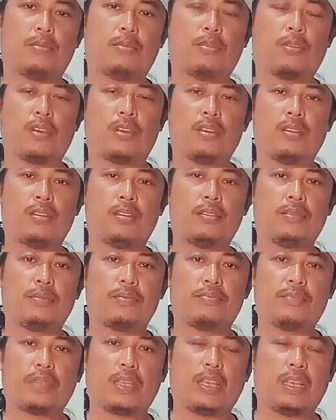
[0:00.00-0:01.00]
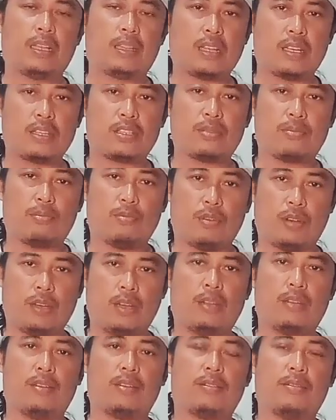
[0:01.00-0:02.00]
Nah, mungkin kita
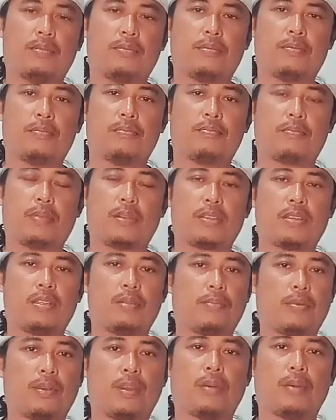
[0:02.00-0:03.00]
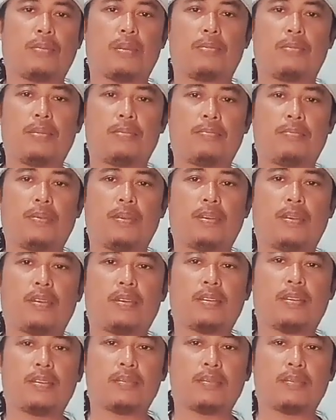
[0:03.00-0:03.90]
semua pasti pernah bermimpi.